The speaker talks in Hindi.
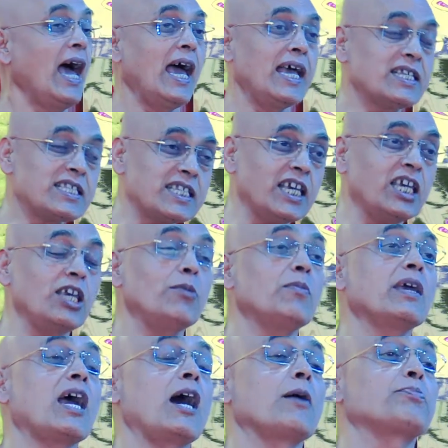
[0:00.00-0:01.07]
ऐसे ही
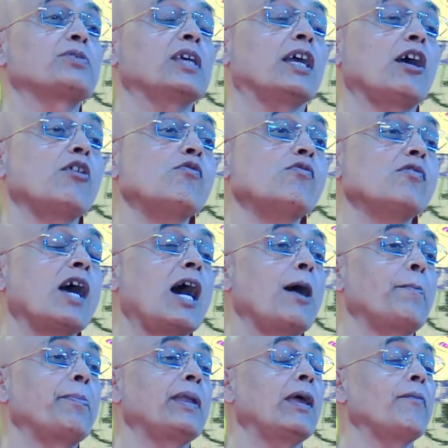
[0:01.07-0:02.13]
मैं आपसे कहूंगा
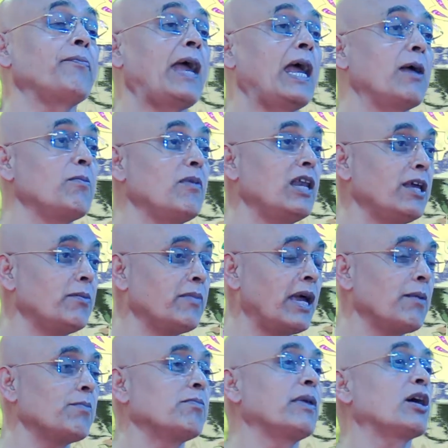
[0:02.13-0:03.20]
अपने फैमिली
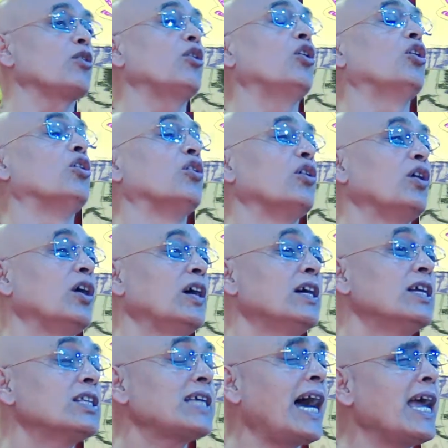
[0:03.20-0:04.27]
मेंबर हो
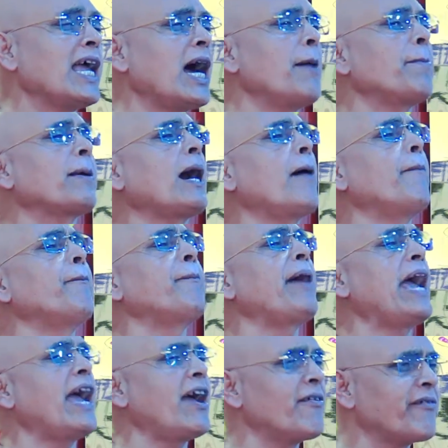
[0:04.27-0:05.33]
चाहे आपका
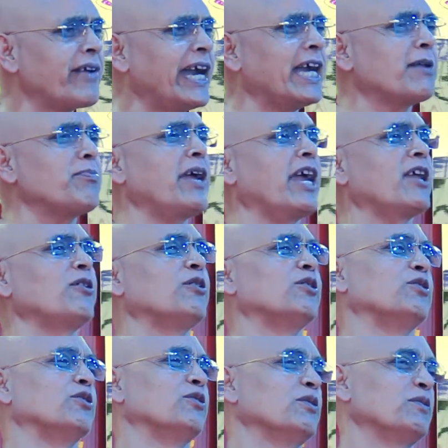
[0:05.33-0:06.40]
फेवरेट मैन हो